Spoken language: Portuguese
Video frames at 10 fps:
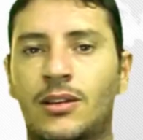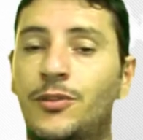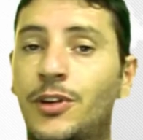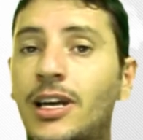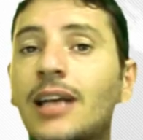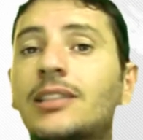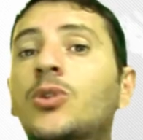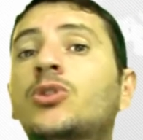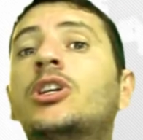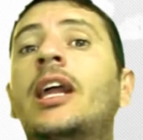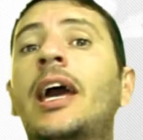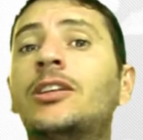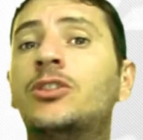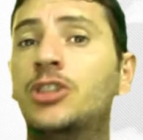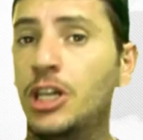Ficar sem o
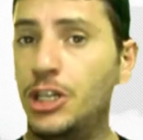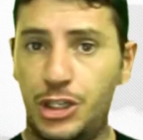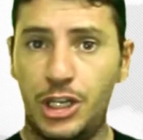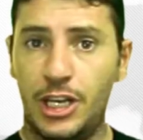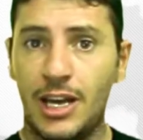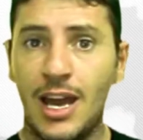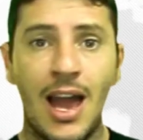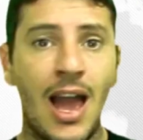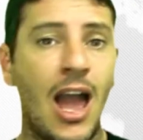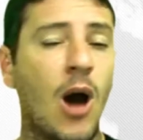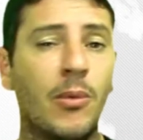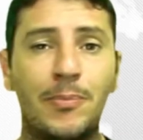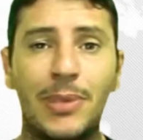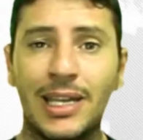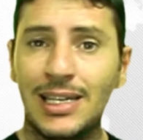direito de dirigir é uma
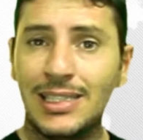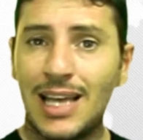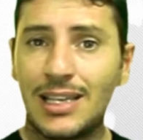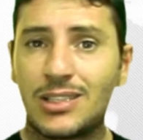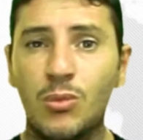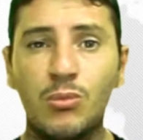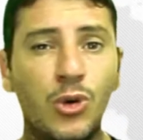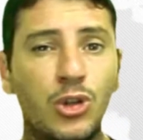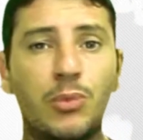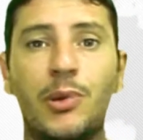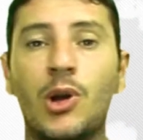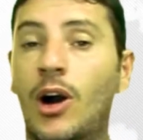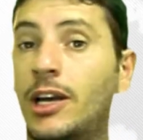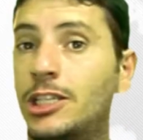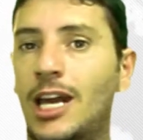penalização muito pior
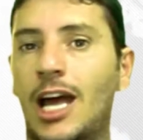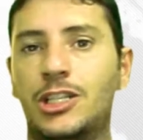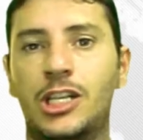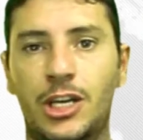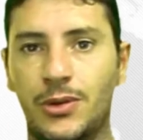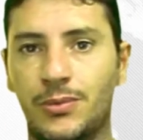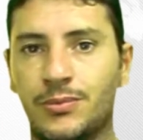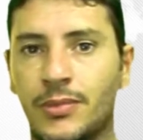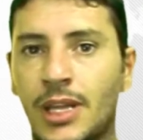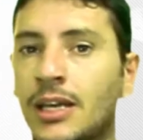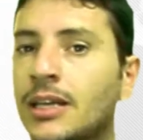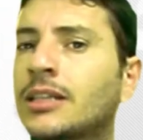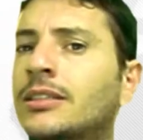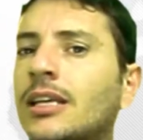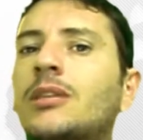que tirar dinheiro.
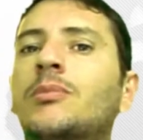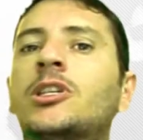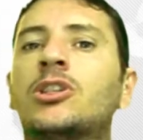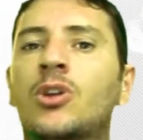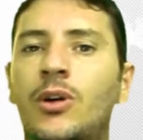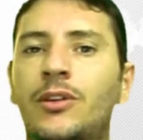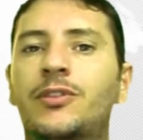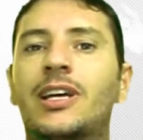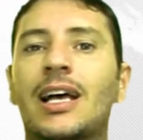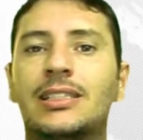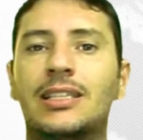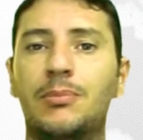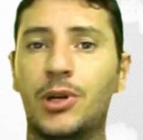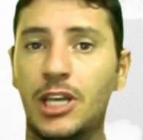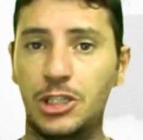Já se imaginou em ficar sem
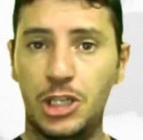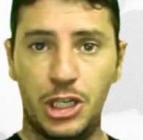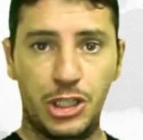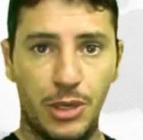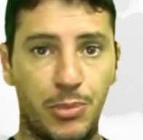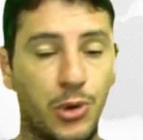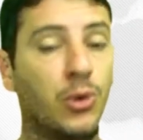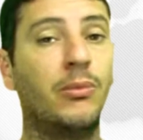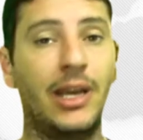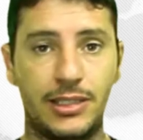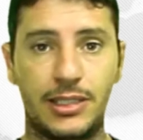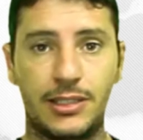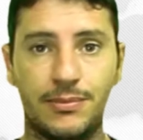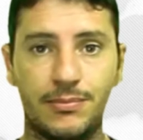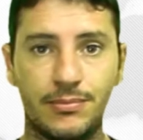poder dirigir por um mês?
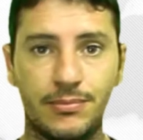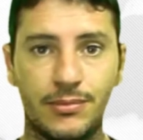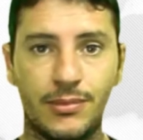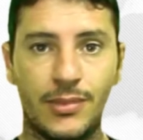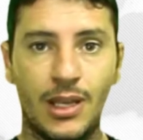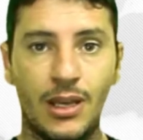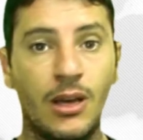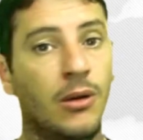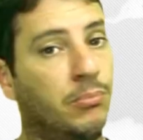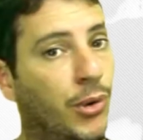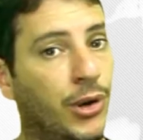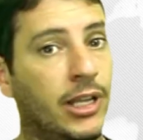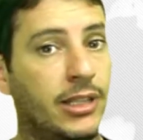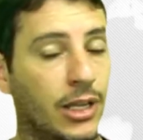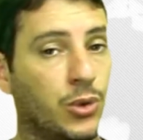Pune
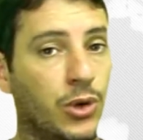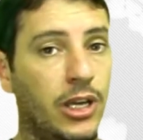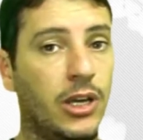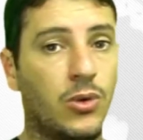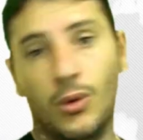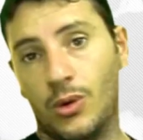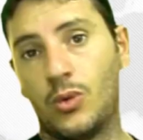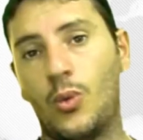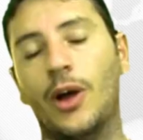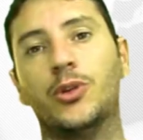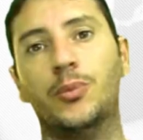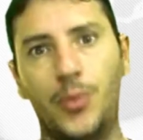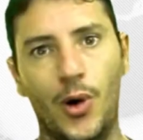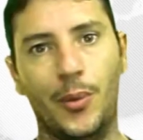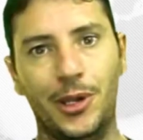tanto o rico quanto o
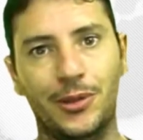pobre.